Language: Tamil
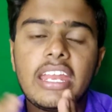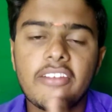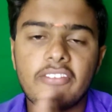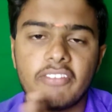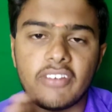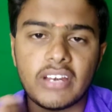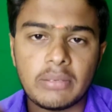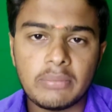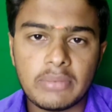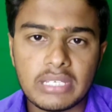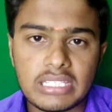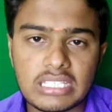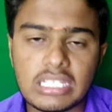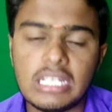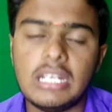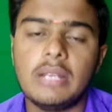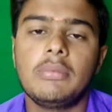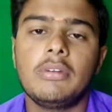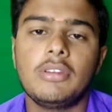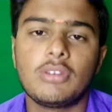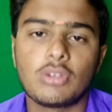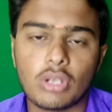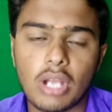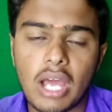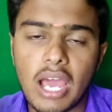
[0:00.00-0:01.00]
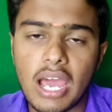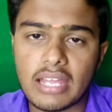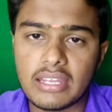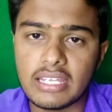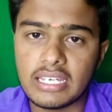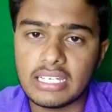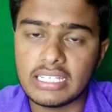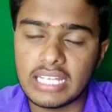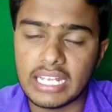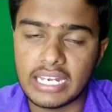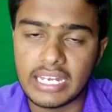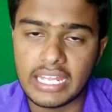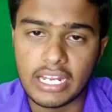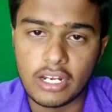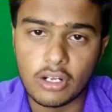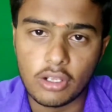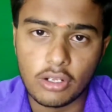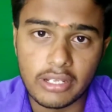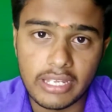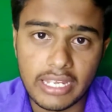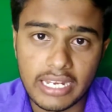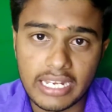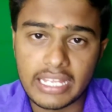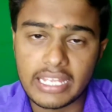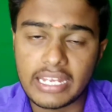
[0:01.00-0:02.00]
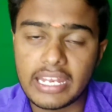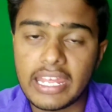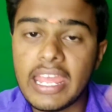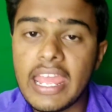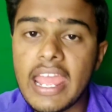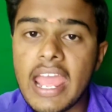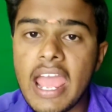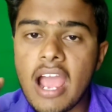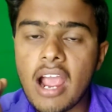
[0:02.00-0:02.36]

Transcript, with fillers: இன்ஃபர்மேஷன் அப்படின்னு சொன்னா அதுக்கு தனியான ஒரு கேட்டகரி